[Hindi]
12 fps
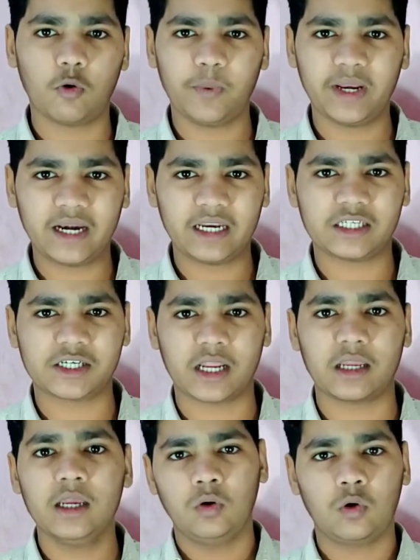कॉपीराइट
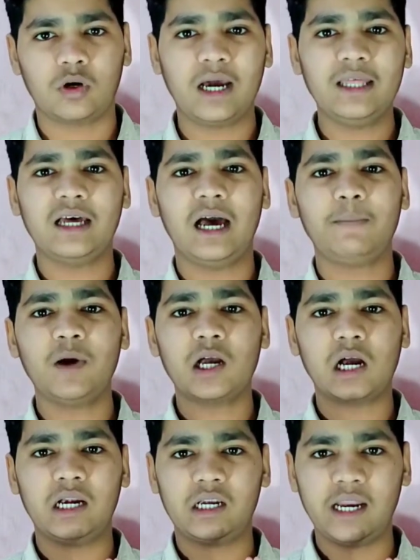स्ट्राइक और गाइज आपका
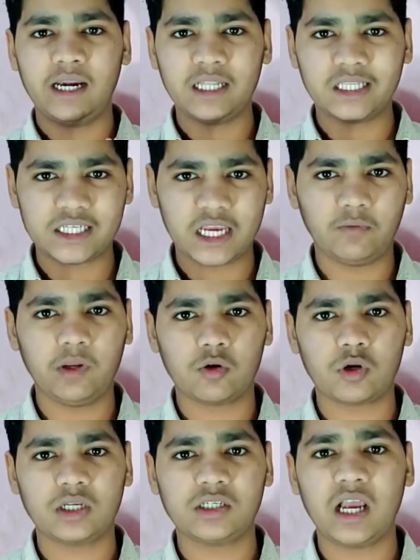कंटेंट जेनुअन
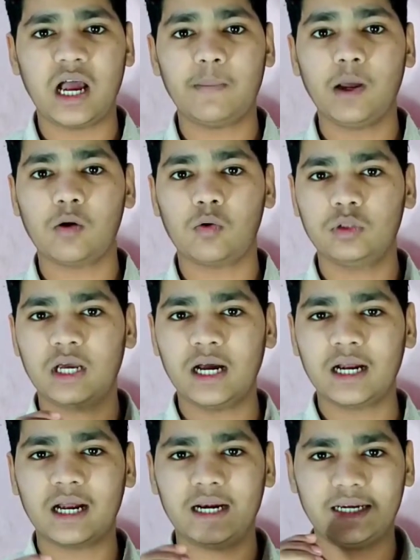होना चाहिए आपका खुद
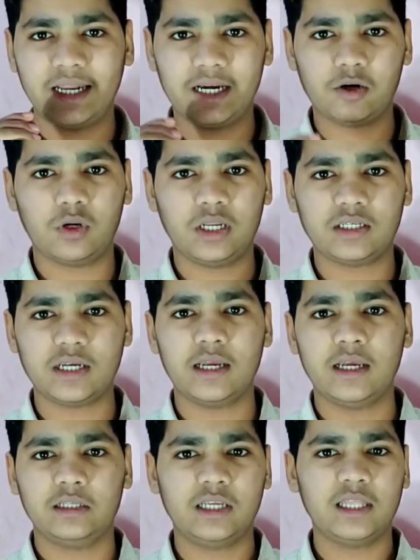का कंटेंट होना
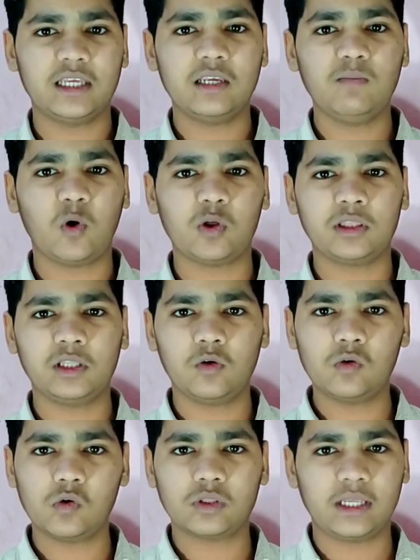चाहिए जैसे कि बहुत से
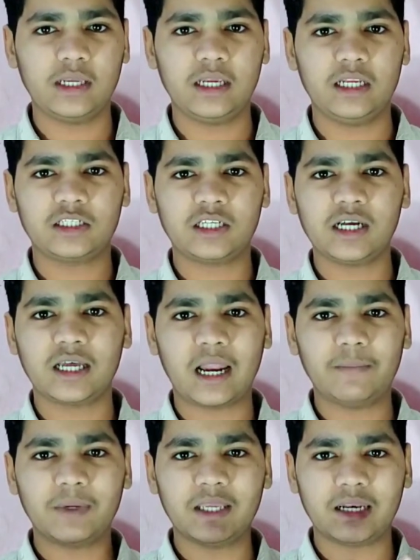लोग होते हैं
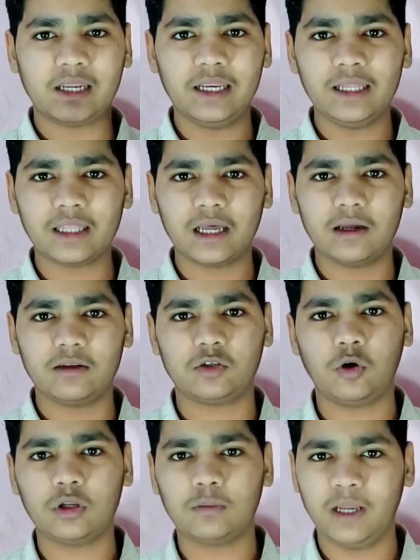इंस्टाग्राम की रील्स
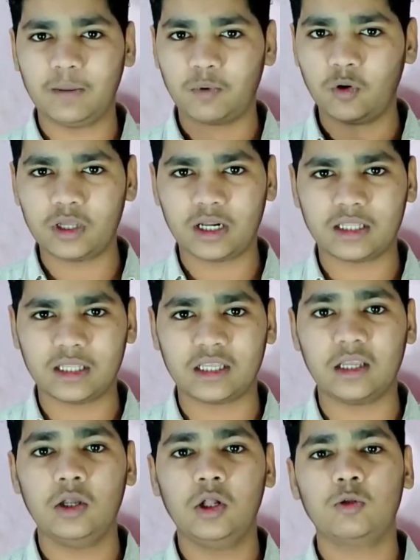शॉर्ट्स में अपलोड कर
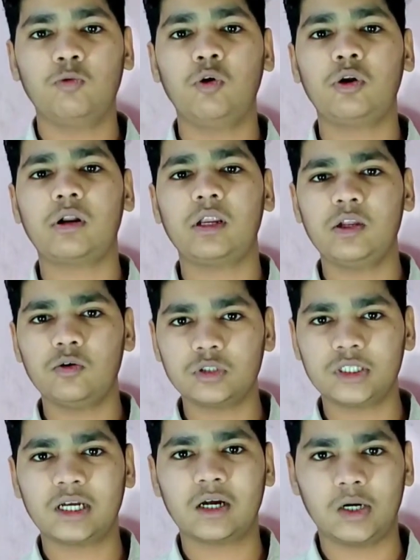देते हैं तो वो
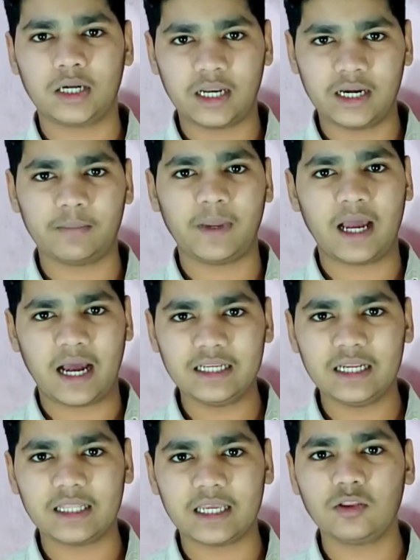रीयूज कंटेंट में आ
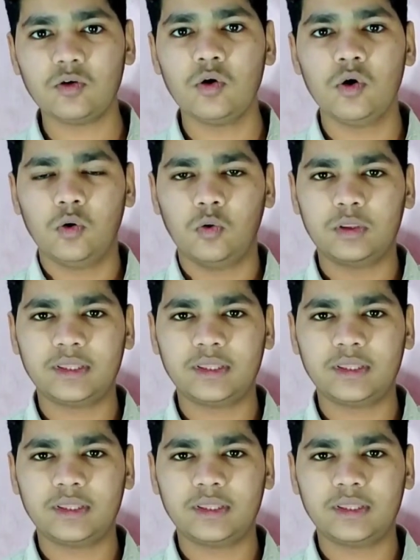जाता है तो